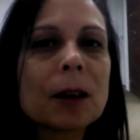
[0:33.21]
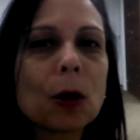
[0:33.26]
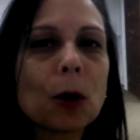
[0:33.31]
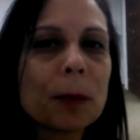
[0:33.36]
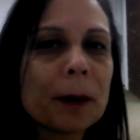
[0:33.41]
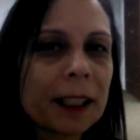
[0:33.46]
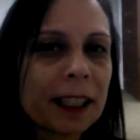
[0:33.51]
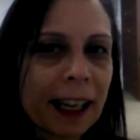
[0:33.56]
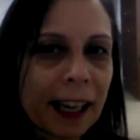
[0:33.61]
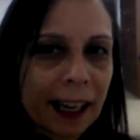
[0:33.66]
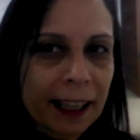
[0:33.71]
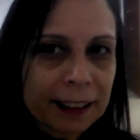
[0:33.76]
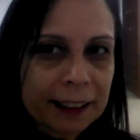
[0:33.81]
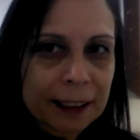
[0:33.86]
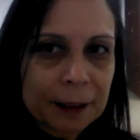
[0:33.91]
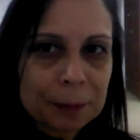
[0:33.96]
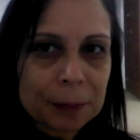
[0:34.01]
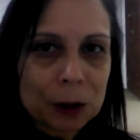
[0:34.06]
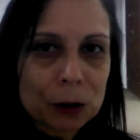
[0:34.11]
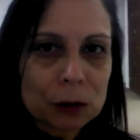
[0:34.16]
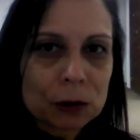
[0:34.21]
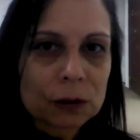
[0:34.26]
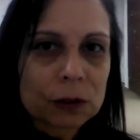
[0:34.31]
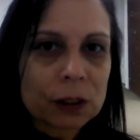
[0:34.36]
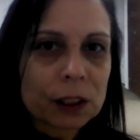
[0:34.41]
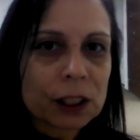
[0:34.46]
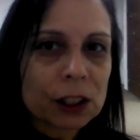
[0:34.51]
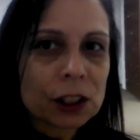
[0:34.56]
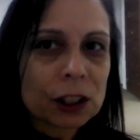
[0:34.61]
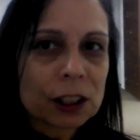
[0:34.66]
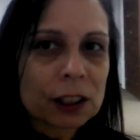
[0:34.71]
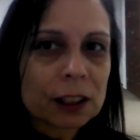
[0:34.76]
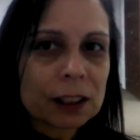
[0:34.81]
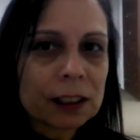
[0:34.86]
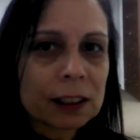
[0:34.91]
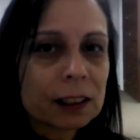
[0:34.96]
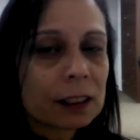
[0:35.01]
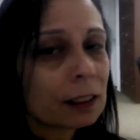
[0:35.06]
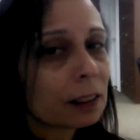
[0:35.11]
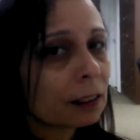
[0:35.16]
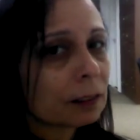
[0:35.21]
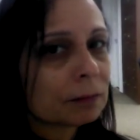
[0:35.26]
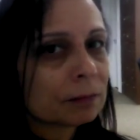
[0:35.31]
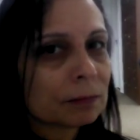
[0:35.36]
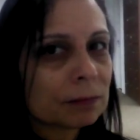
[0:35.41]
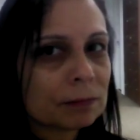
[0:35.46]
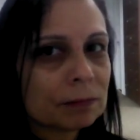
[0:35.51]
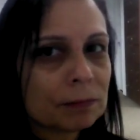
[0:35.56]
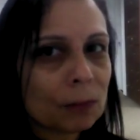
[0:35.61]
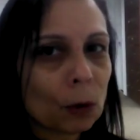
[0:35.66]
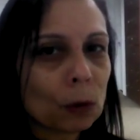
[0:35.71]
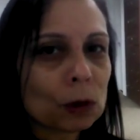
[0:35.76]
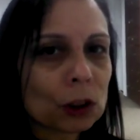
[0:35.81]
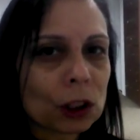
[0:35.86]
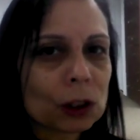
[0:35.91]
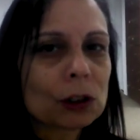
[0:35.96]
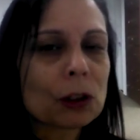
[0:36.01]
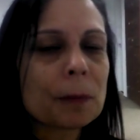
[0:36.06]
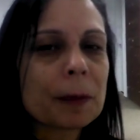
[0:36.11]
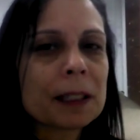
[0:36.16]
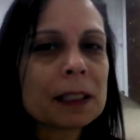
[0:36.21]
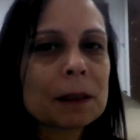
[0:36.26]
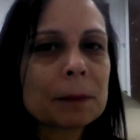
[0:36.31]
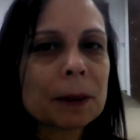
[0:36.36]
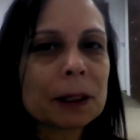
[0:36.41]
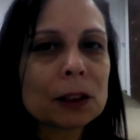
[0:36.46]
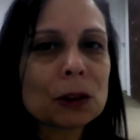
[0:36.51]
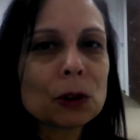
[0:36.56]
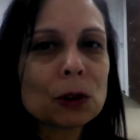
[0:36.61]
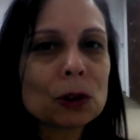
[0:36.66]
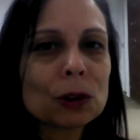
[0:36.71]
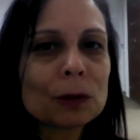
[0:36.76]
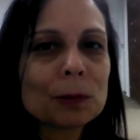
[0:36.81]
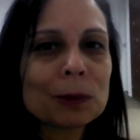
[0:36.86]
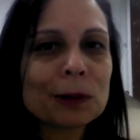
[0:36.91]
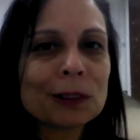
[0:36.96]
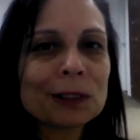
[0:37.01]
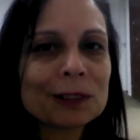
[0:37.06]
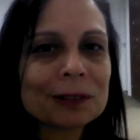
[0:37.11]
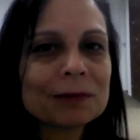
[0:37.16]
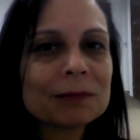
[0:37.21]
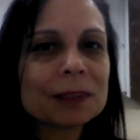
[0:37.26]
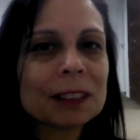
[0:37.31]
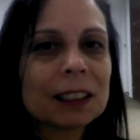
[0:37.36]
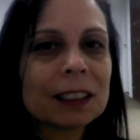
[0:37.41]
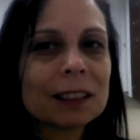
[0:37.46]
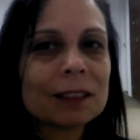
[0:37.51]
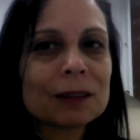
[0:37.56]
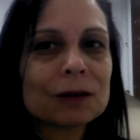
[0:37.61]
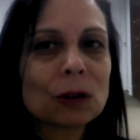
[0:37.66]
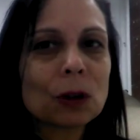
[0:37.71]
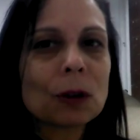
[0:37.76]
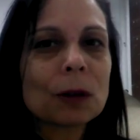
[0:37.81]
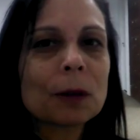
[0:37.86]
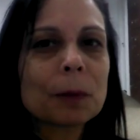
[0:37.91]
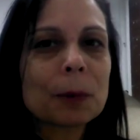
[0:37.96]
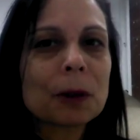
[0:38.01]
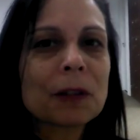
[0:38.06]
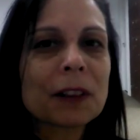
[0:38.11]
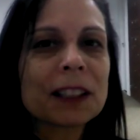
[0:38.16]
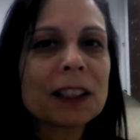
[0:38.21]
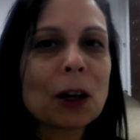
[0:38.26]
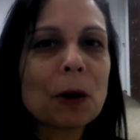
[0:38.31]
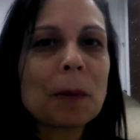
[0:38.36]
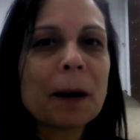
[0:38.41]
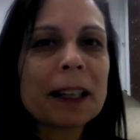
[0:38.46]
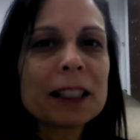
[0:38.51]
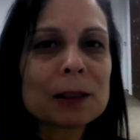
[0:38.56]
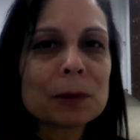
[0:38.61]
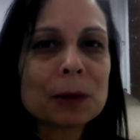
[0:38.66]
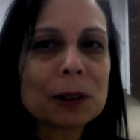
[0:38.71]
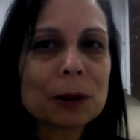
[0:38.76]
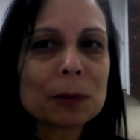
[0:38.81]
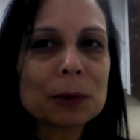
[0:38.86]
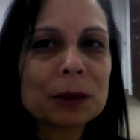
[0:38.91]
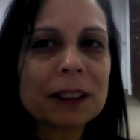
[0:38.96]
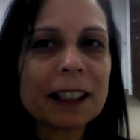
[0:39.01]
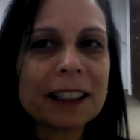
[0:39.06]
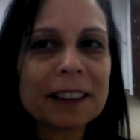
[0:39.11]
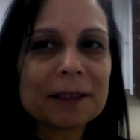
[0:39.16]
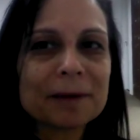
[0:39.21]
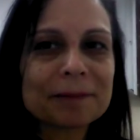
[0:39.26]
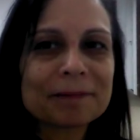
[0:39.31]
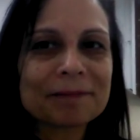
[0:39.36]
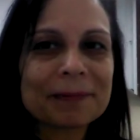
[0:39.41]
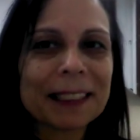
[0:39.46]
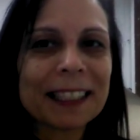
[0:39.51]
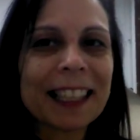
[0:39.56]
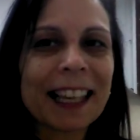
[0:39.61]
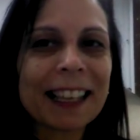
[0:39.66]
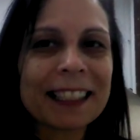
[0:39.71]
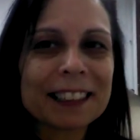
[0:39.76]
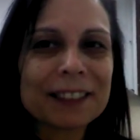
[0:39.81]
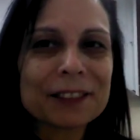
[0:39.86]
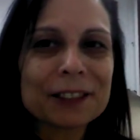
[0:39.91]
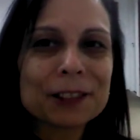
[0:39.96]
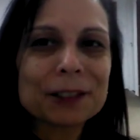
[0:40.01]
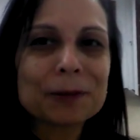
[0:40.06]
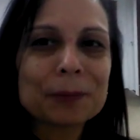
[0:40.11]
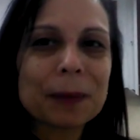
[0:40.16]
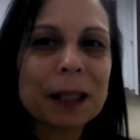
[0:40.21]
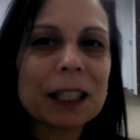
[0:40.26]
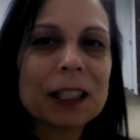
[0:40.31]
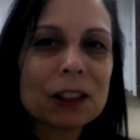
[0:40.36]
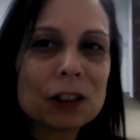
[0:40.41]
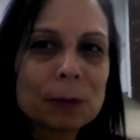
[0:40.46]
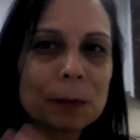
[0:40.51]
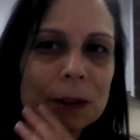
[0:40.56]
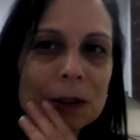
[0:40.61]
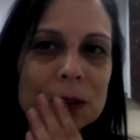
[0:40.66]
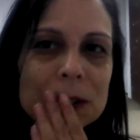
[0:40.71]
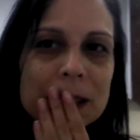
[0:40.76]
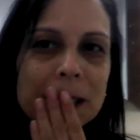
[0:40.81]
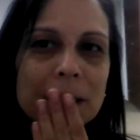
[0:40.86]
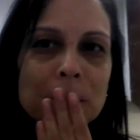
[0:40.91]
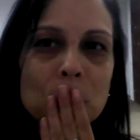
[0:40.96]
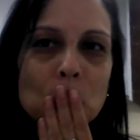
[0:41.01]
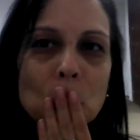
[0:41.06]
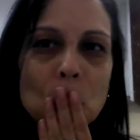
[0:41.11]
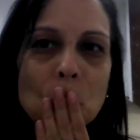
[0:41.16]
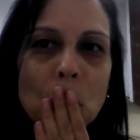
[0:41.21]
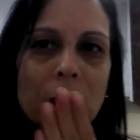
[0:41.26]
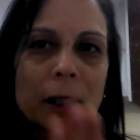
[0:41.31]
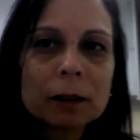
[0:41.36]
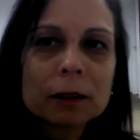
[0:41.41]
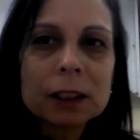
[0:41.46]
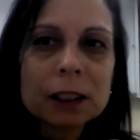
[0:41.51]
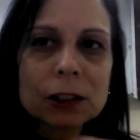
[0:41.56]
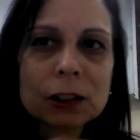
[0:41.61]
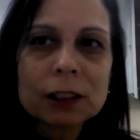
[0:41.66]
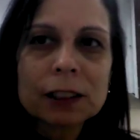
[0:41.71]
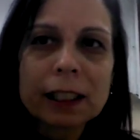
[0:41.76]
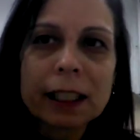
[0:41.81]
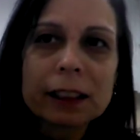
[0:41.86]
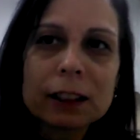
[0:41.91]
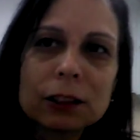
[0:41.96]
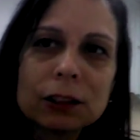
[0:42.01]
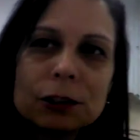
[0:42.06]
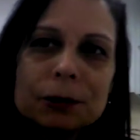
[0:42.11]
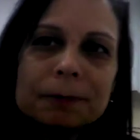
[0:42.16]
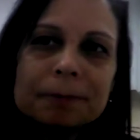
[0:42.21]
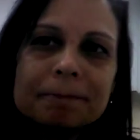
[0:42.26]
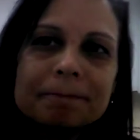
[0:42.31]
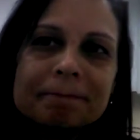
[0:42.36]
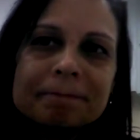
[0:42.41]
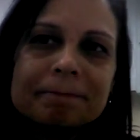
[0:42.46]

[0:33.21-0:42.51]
Obrigada pelo convite e bom, já estou participando do grupo e vou aproveitar o máximo que eu puder. Obrigada, viu? Um beijo para você e sucesso!